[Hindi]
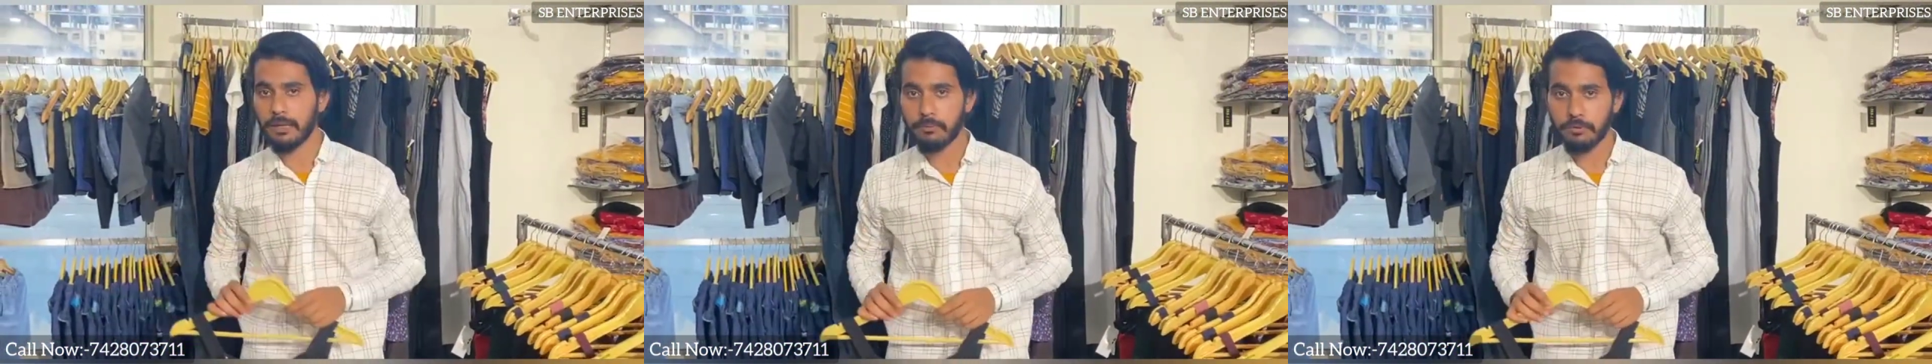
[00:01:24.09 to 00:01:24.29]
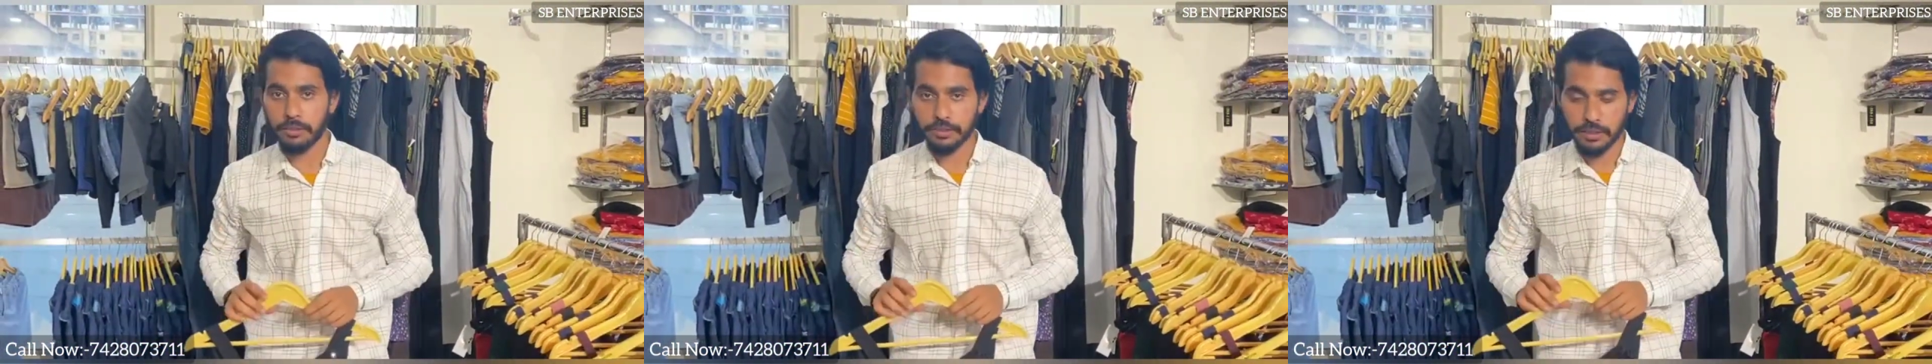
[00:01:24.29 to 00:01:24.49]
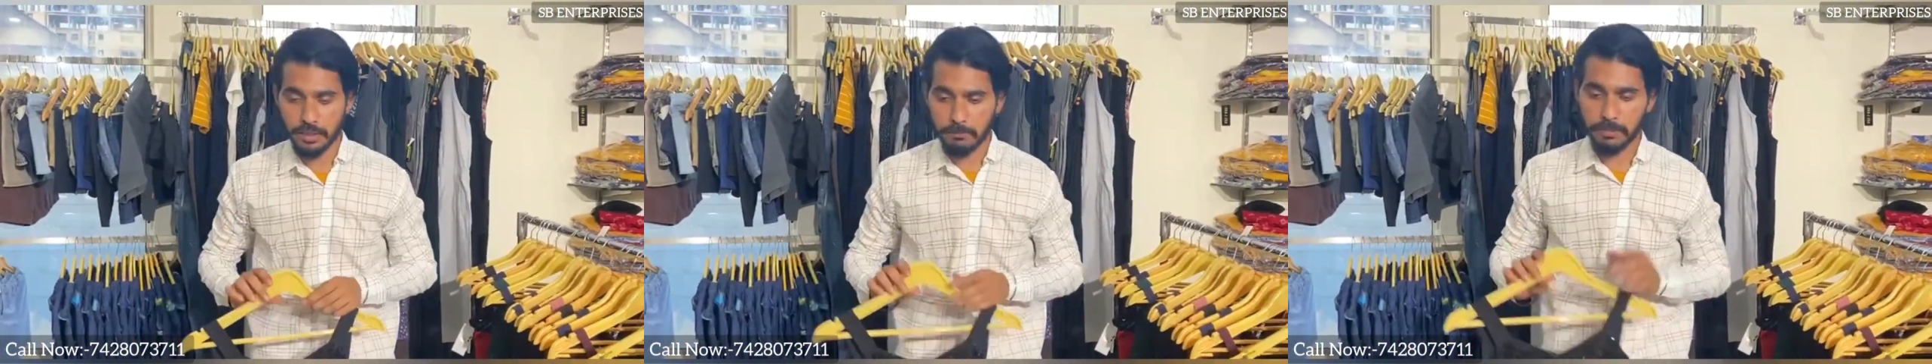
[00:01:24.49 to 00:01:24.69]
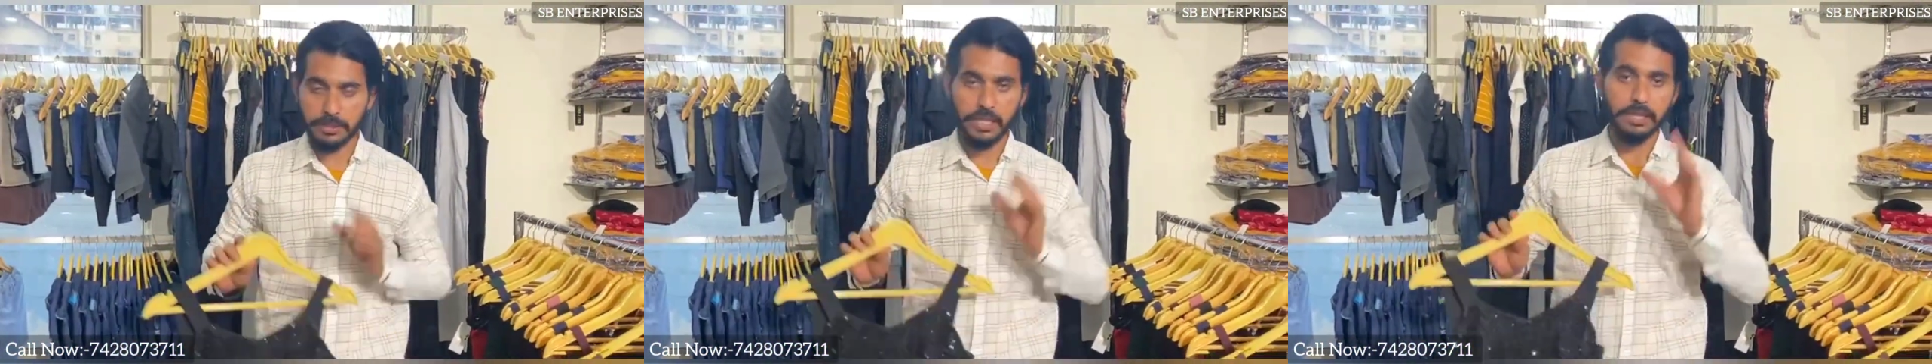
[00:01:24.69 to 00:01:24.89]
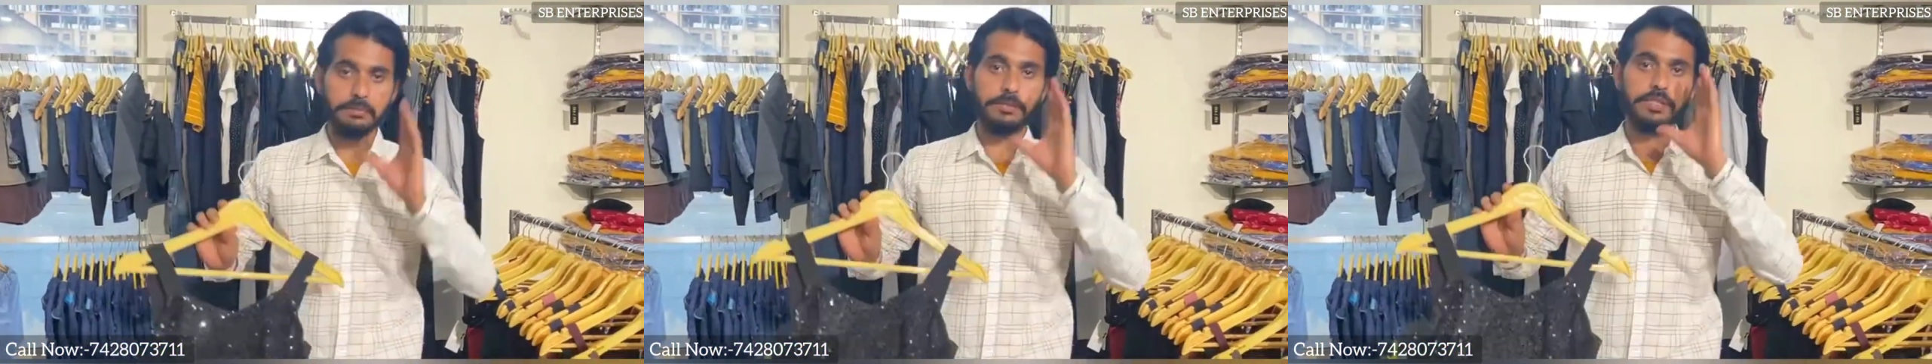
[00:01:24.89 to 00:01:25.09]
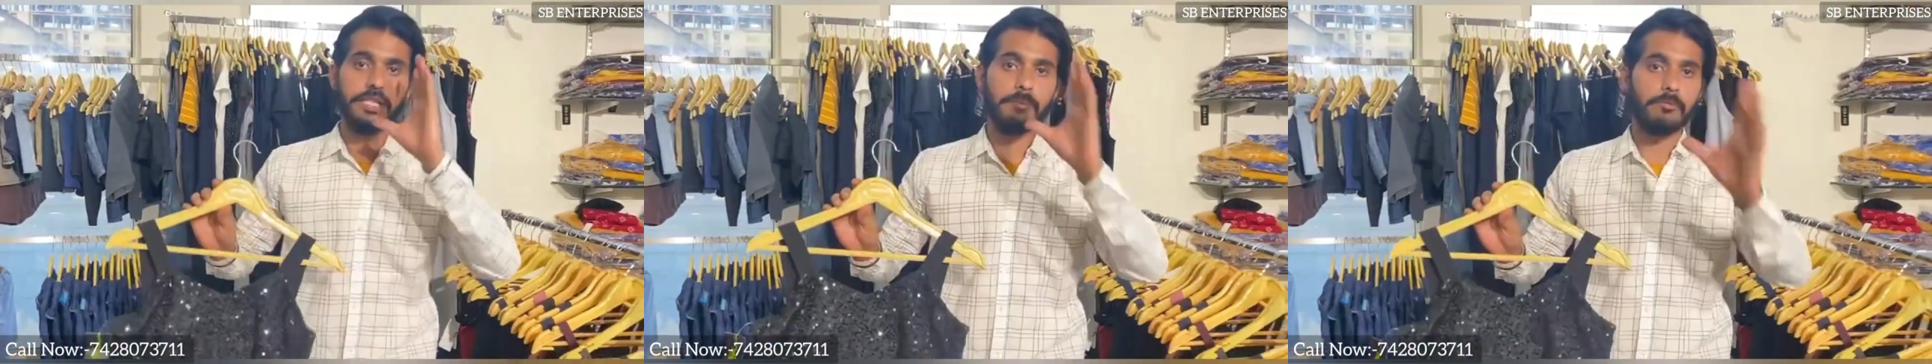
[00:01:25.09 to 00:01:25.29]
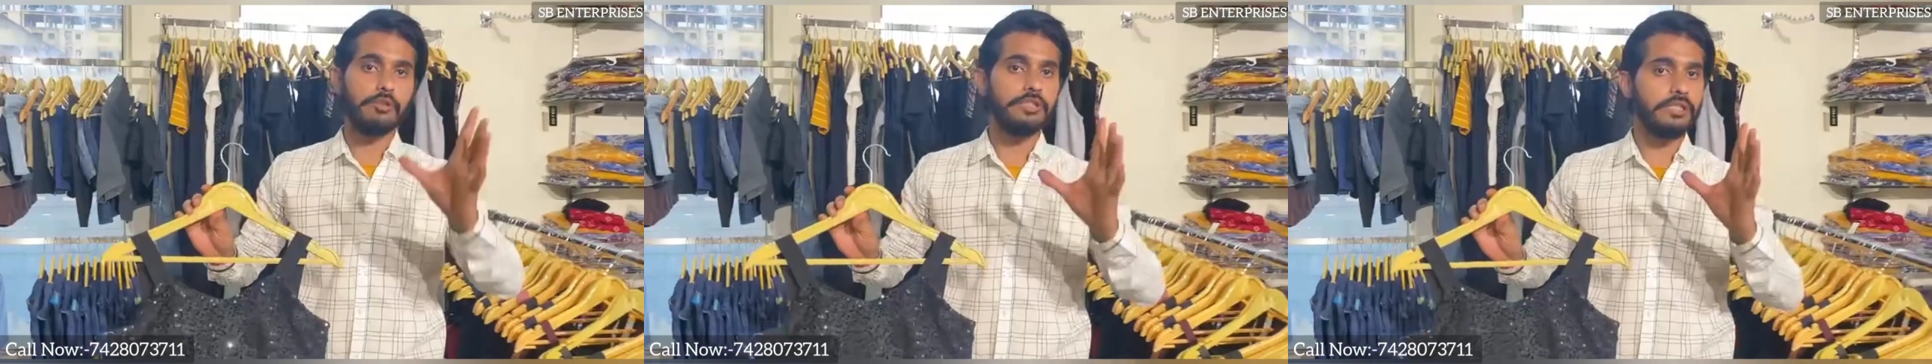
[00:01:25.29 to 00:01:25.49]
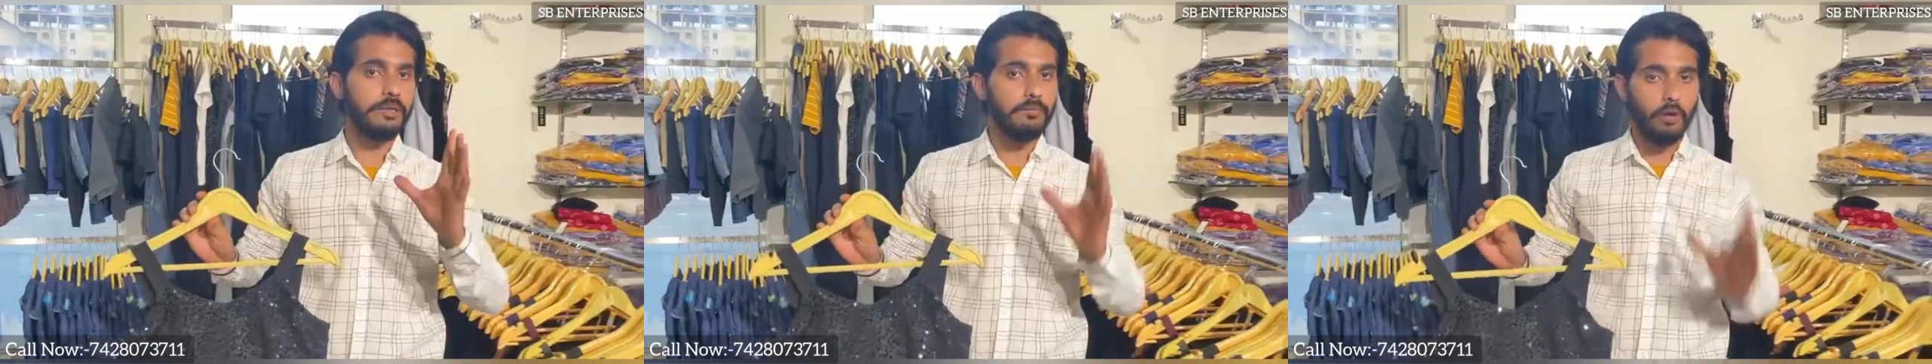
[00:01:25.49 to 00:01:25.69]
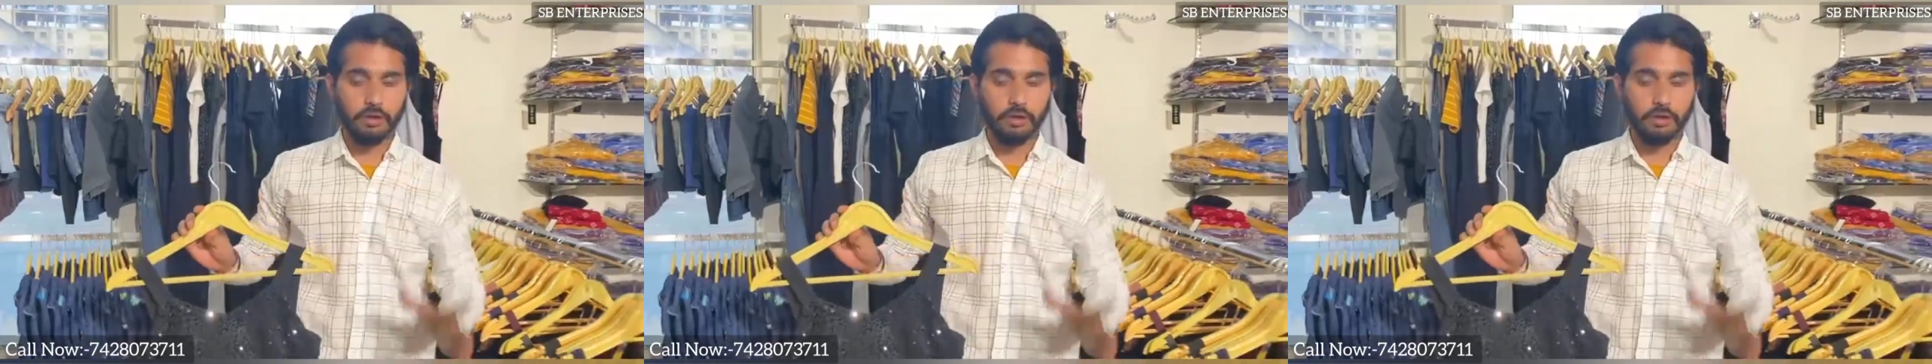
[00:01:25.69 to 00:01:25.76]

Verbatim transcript: आपको इसका पचास पीस का आपको इसका